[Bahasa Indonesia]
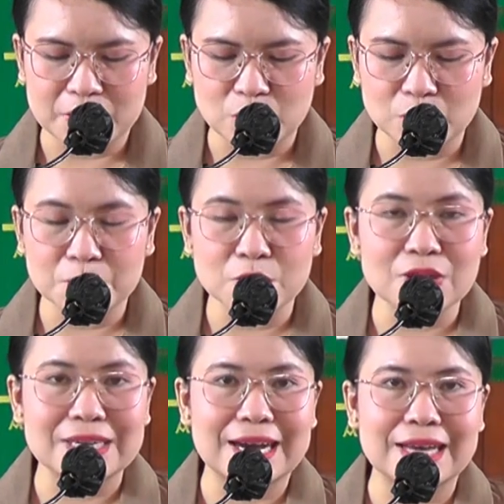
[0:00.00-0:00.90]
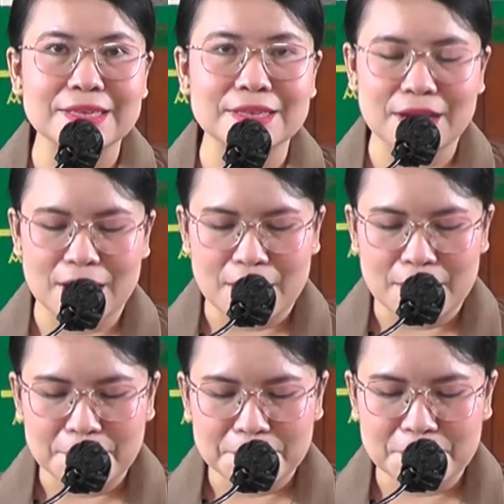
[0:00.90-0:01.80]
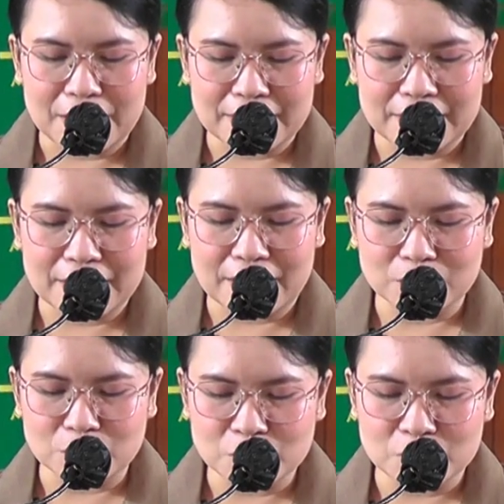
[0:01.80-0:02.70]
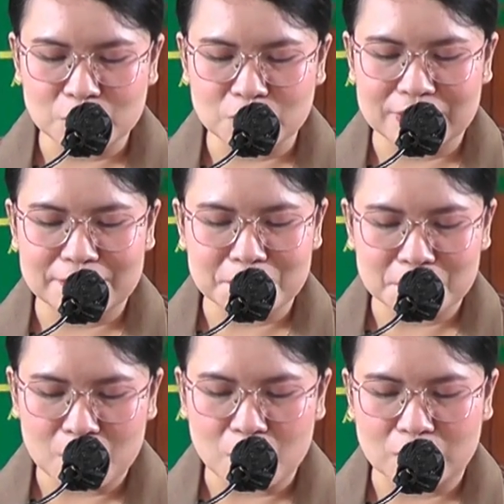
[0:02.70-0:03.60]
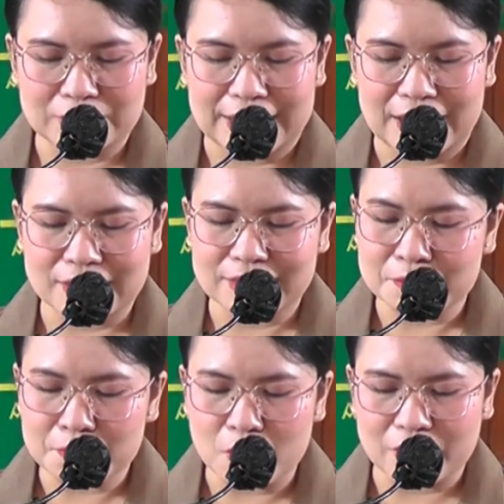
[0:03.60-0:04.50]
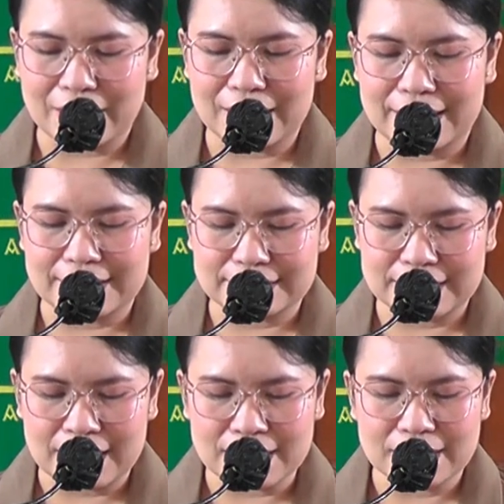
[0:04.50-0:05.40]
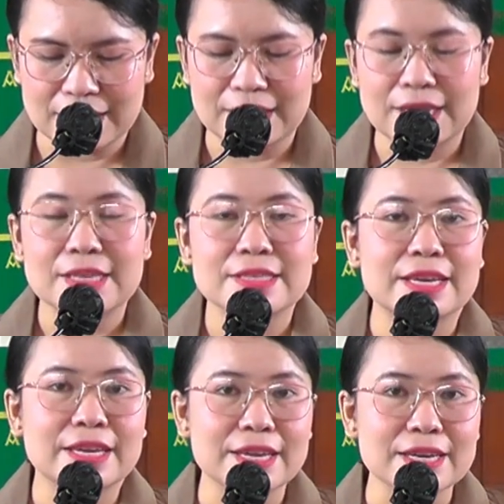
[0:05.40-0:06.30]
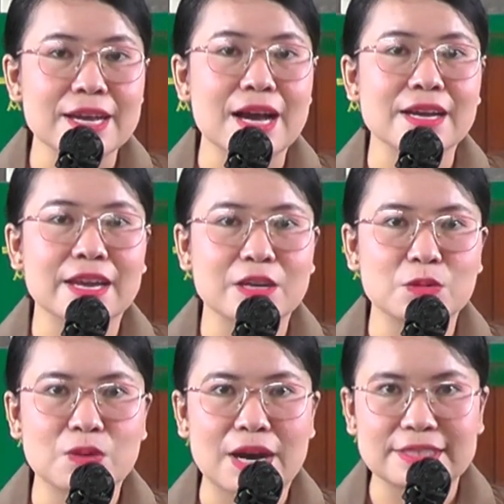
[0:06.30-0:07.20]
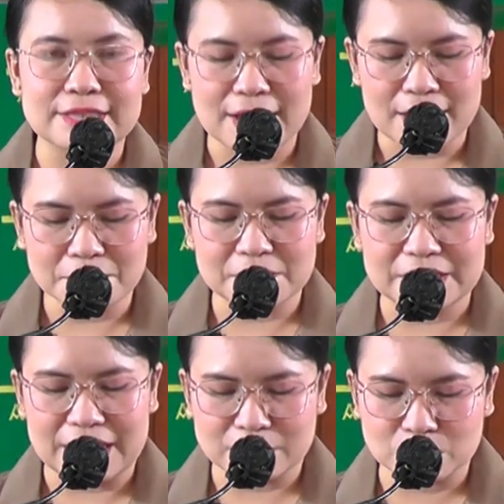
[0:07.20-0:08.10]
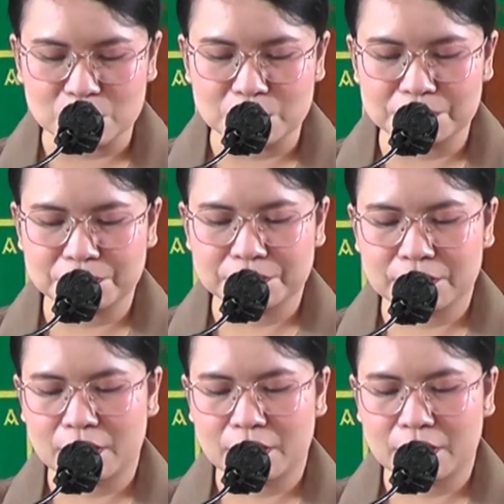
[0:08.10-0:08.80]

yang menghubungkan bagian ujung tembok dengan tembok yang lainnya sehingga keduanya menyatu.